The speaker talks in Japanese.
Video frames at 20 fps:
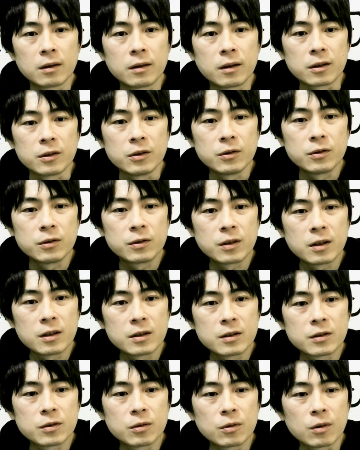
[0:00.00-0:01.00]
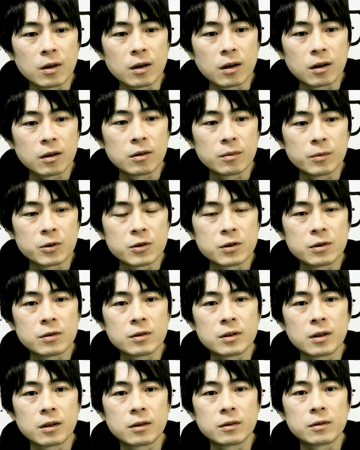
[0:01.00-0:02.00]
なんか優勢思想かなんかの持ち
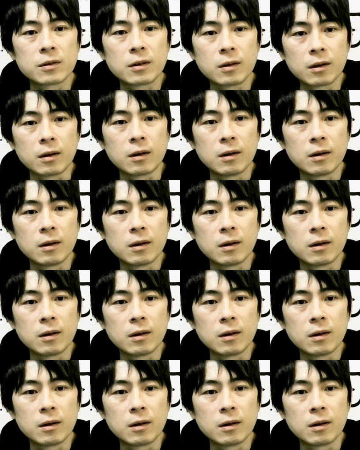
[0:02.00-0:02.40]
主なんですかね。